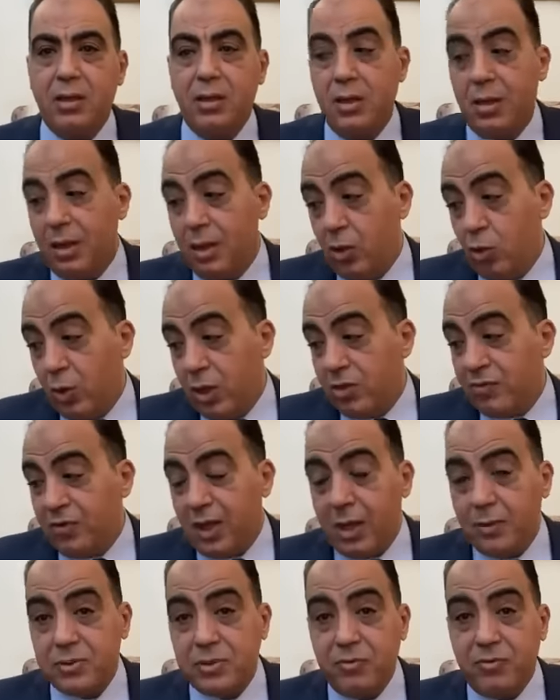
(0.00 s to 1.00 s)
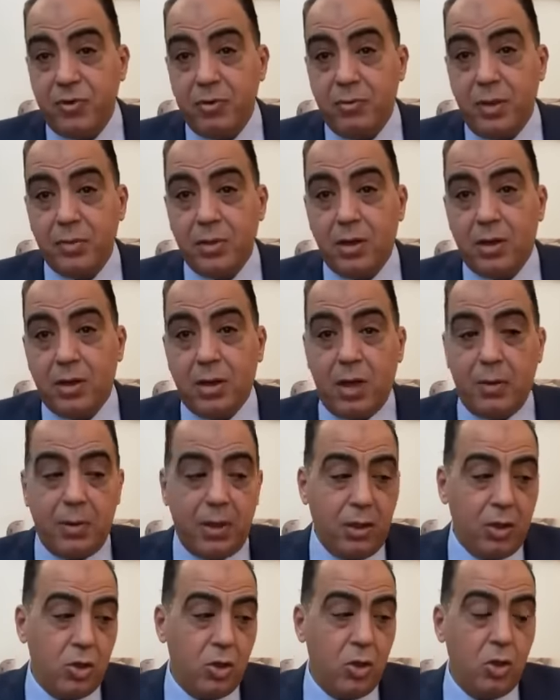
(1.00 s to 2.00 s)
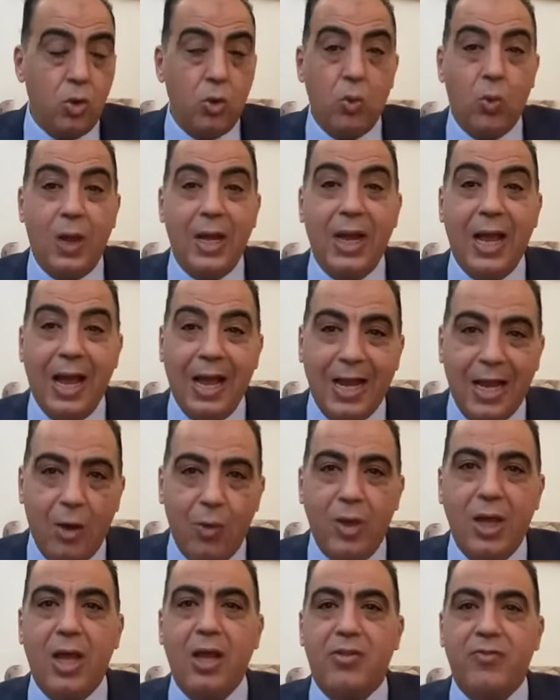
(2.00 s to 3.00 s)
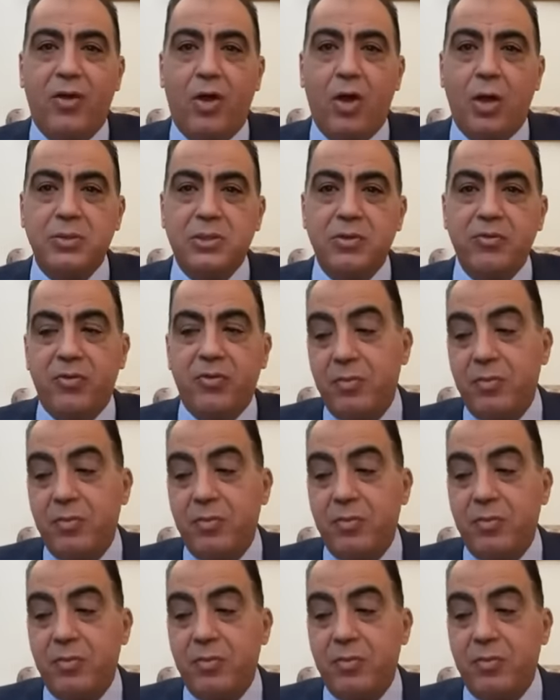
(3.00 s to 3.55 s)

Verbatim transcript: إيه، هو يدفع 50% من الغرامه والاهلاويه يدفعوا 50%